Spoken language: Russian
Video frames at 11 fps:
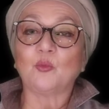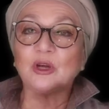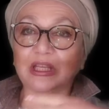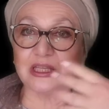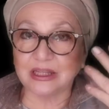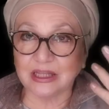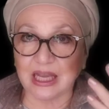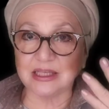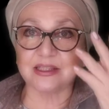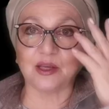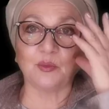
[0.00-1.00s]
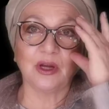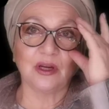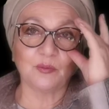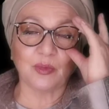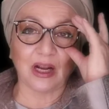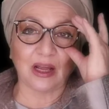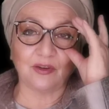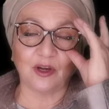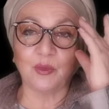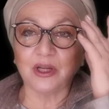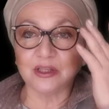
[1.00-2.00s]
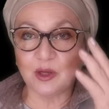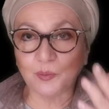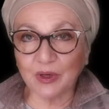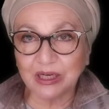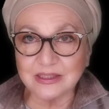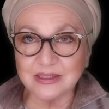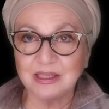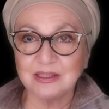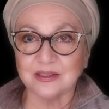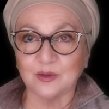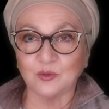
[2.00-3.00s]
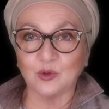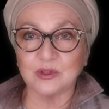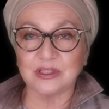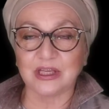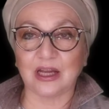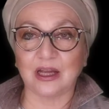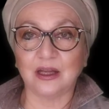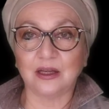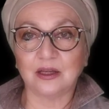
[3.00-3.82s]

по китайским правилам, не по российским, друзья.